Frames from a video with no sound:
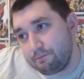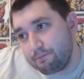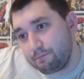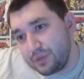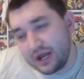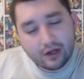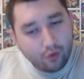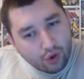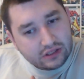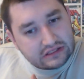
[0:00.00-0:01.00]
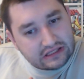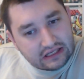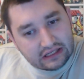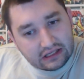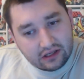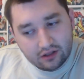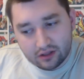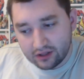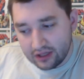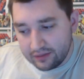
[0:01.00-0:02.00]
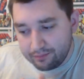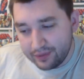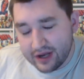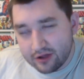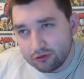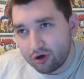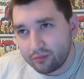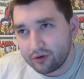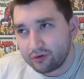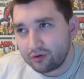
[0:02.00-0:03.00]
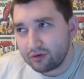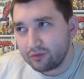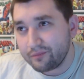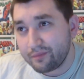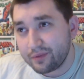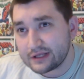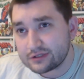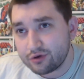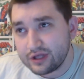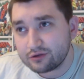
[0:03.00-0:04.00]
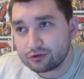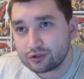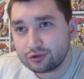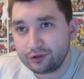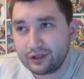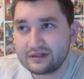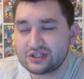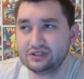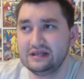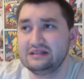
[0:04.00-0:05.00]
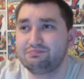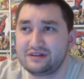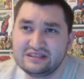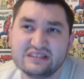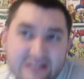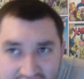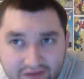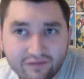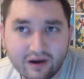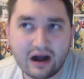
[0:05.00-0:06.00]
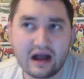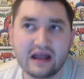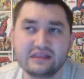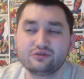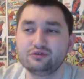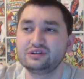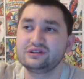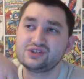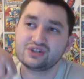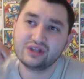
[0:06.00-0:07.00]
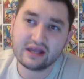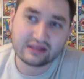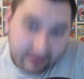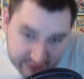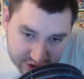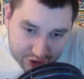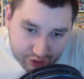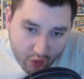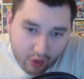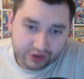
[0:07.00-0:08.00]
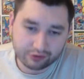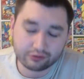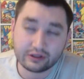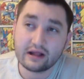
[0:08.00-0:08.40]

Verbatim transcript: перекос э, или перелом, происходят, вот кто-то начинает протестовать, кто-то начинает там еще что-то.